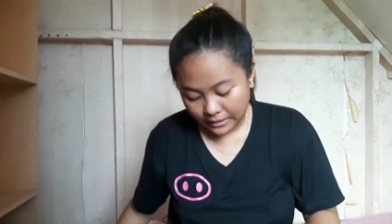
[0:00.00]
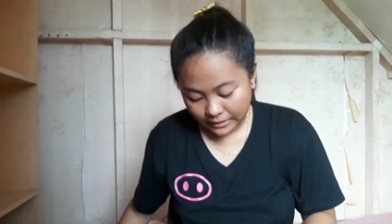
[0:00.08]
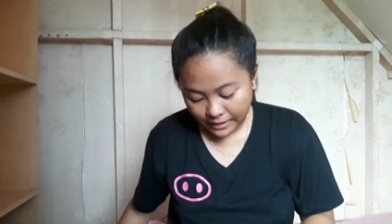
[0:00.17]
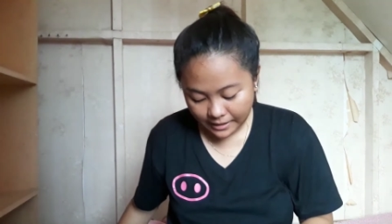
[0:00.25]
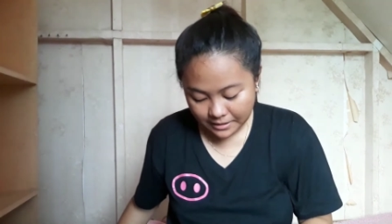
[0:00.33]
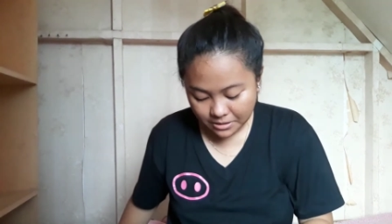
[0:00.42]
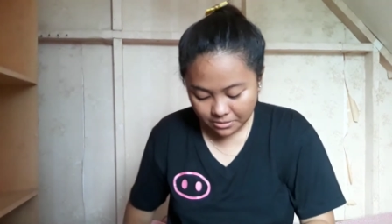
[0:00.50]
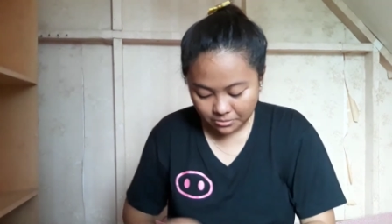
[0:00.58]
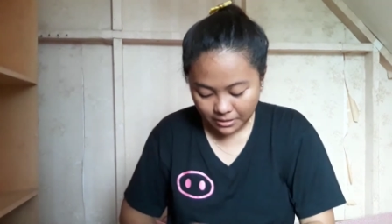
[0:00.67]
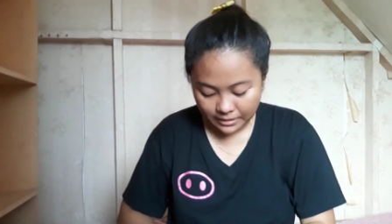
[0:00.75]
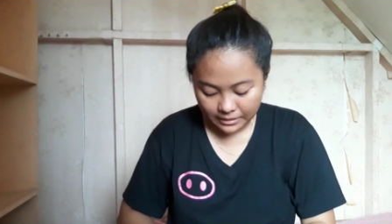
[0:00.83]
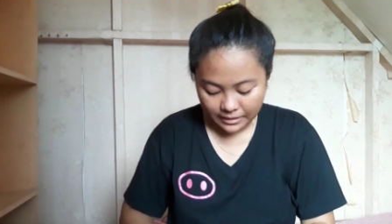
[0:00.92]
Next
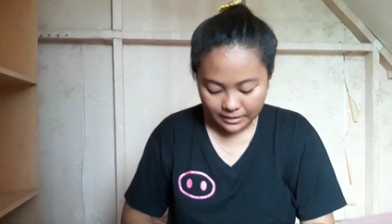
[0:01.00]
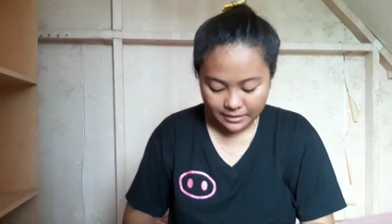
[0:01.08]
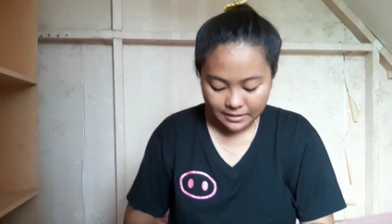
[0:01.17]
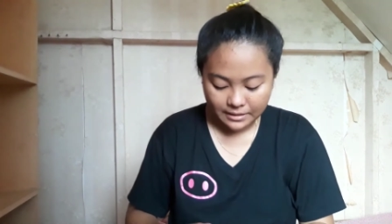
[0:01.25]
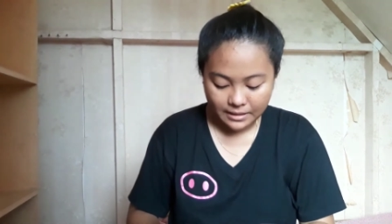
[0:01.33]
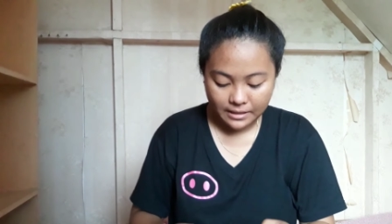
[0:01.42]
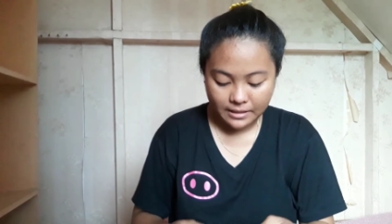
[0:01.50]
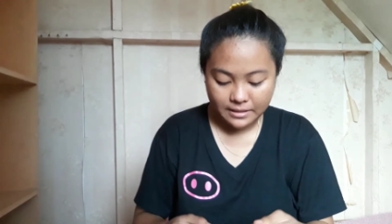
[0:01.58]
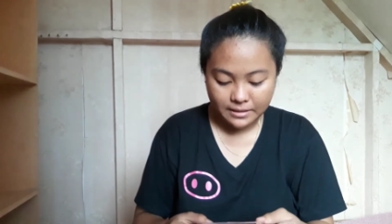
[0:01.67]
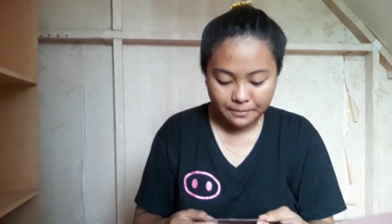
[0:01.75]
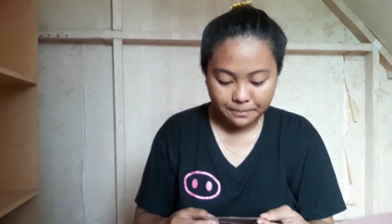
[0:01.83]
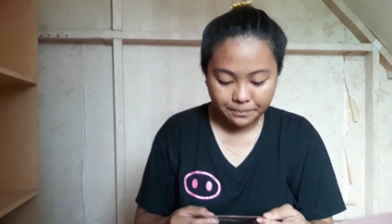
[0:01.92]
one is
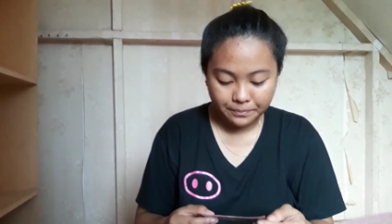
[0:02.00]
this